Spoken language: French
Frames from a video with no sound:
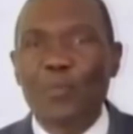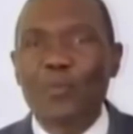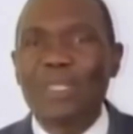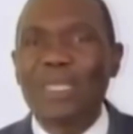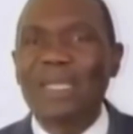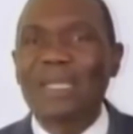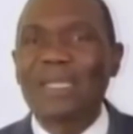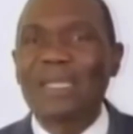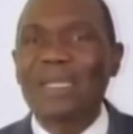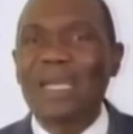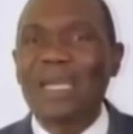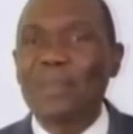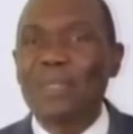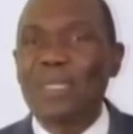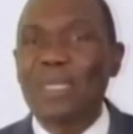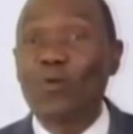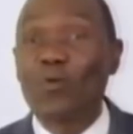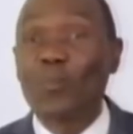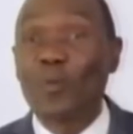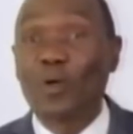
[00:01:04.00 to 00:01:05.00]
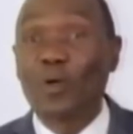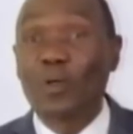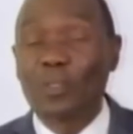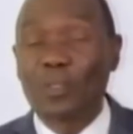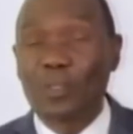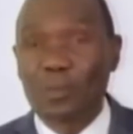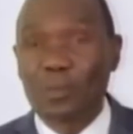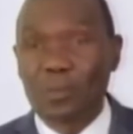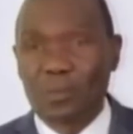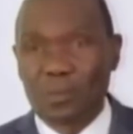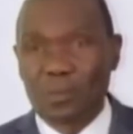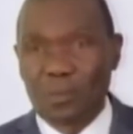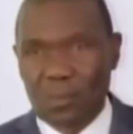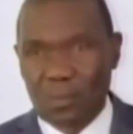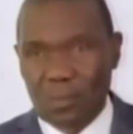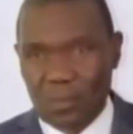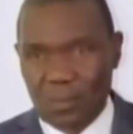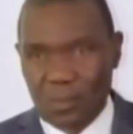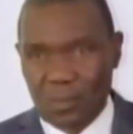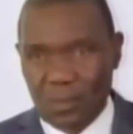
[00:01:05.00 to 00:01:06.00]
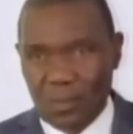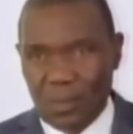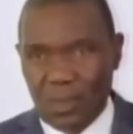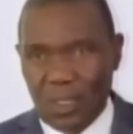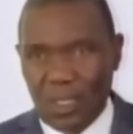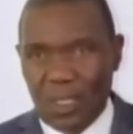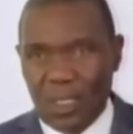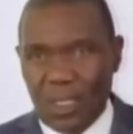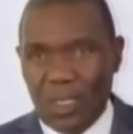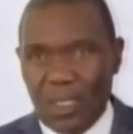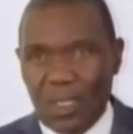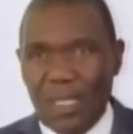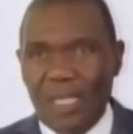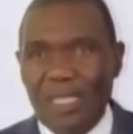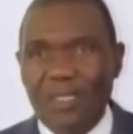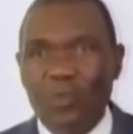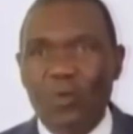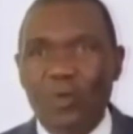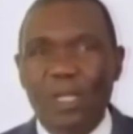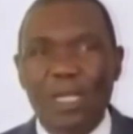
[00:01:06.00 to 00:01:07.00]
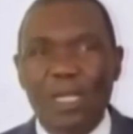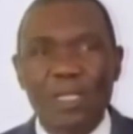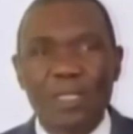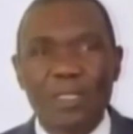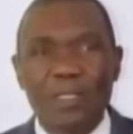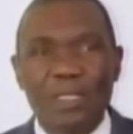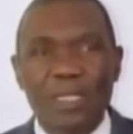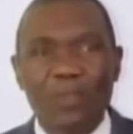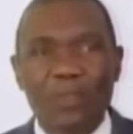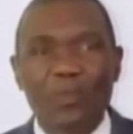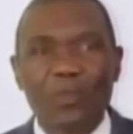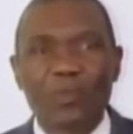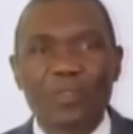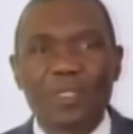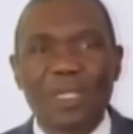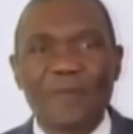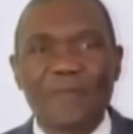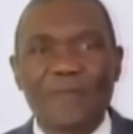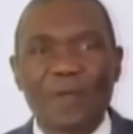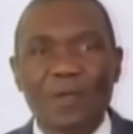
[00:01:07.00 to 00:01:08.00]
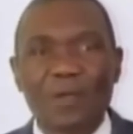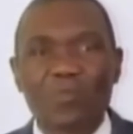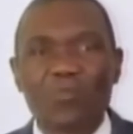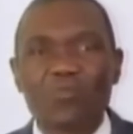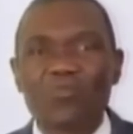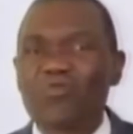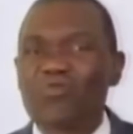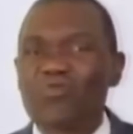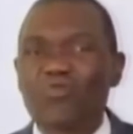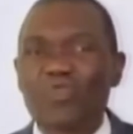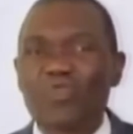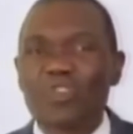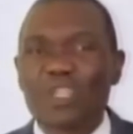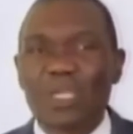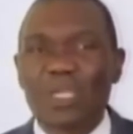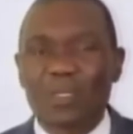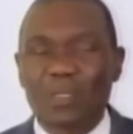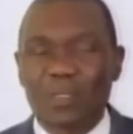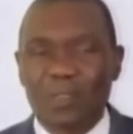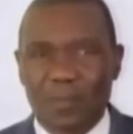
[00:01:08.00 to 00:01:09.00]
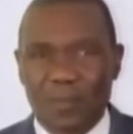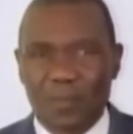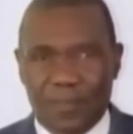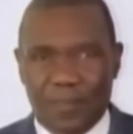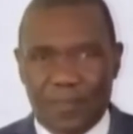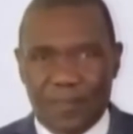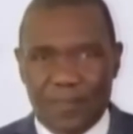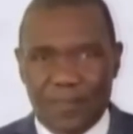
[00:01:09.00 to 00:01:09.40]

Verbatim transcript: les plus dégradées au monde. La scolarité de nos enfants coûte trop cher.